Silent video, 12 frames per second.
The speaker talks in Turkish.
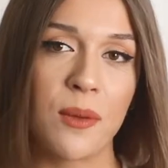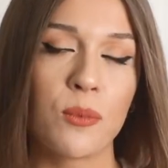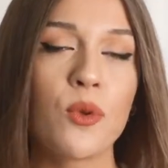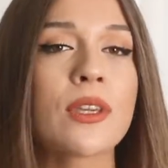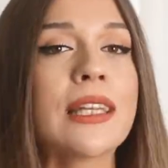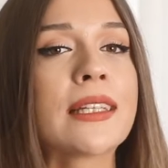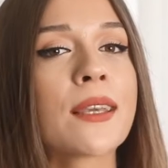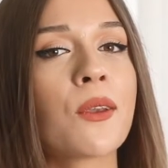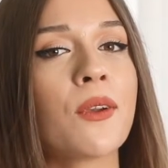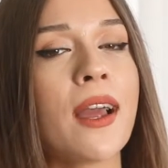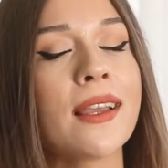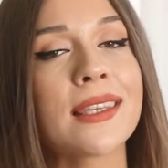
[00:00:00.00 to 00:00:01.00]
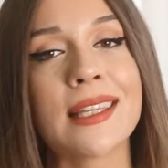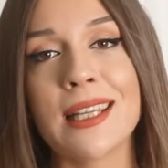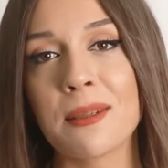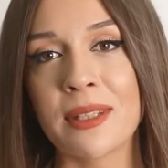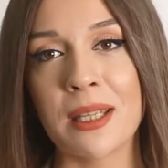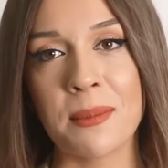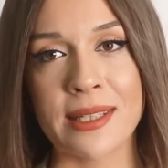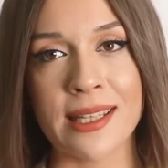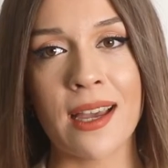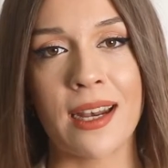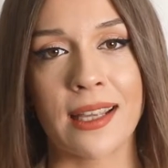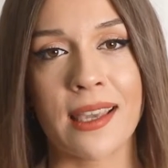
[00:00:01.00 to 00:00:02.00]
Büyük ilgi gören kirletme
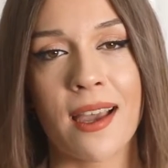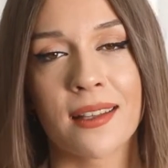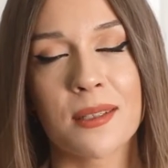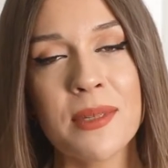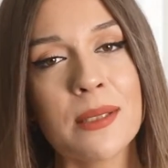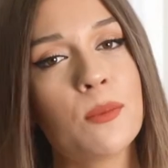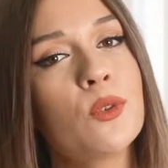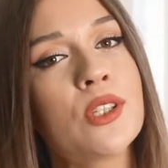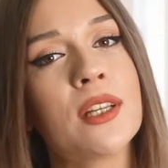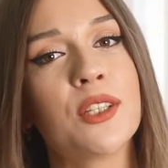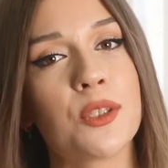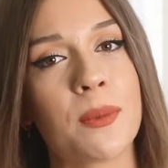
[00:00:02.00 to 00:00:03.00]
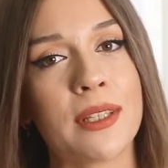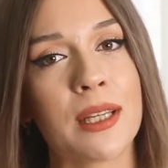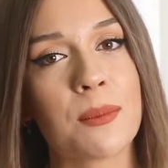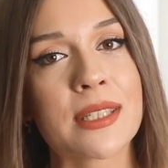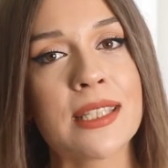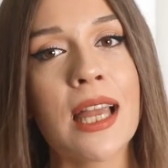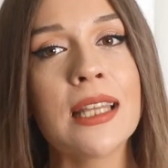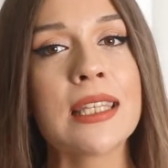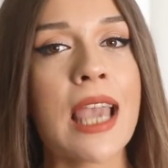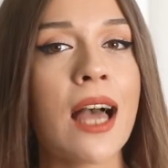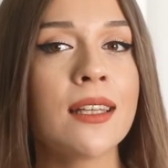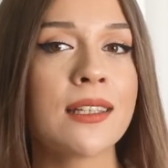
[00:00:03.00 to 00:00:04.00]
temizli harekatımız bu
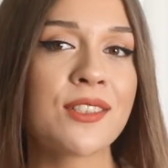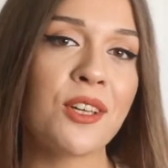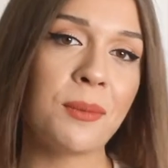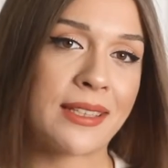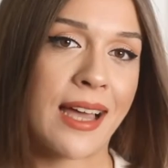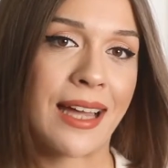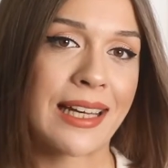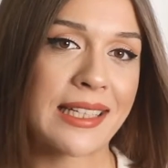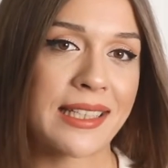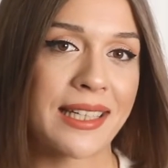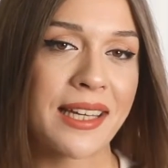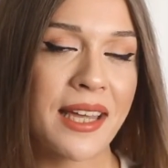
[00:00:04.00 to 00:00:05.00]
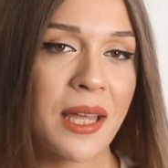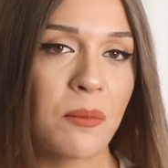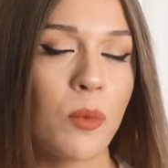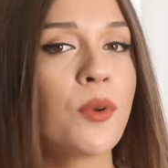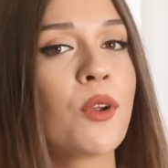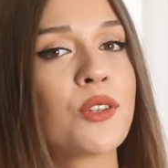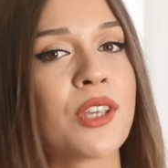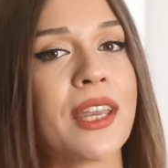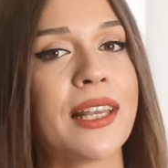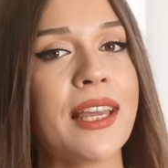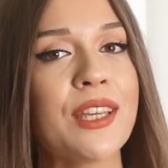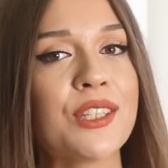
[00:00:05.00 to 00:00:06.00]
çalışmalarımızdan yalnızca bir tanesi. Bu
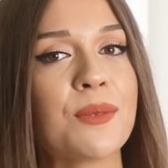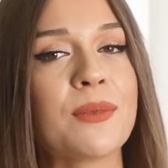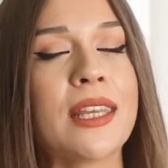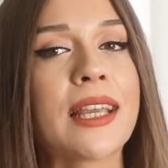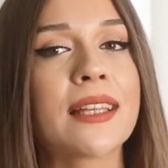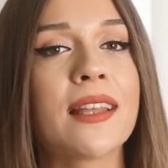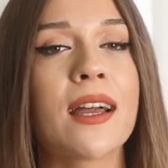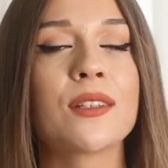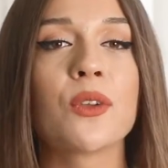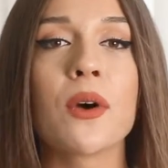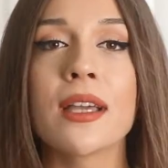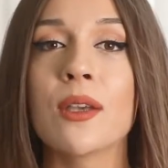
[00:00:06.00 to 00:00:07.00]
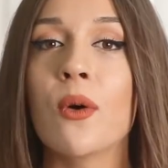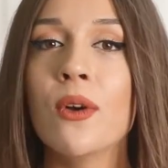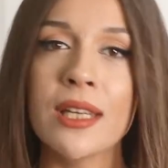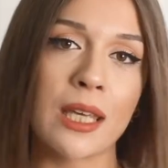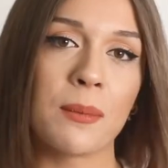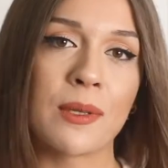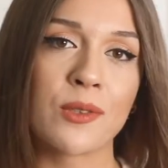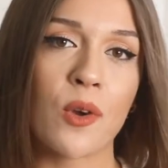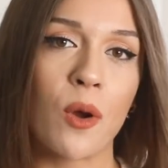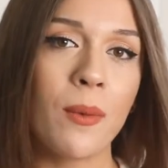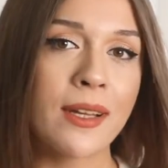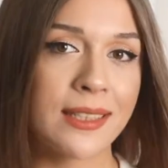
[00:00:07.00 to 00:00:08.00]
projeyle şimdiye kadar doğayı 12 bin torba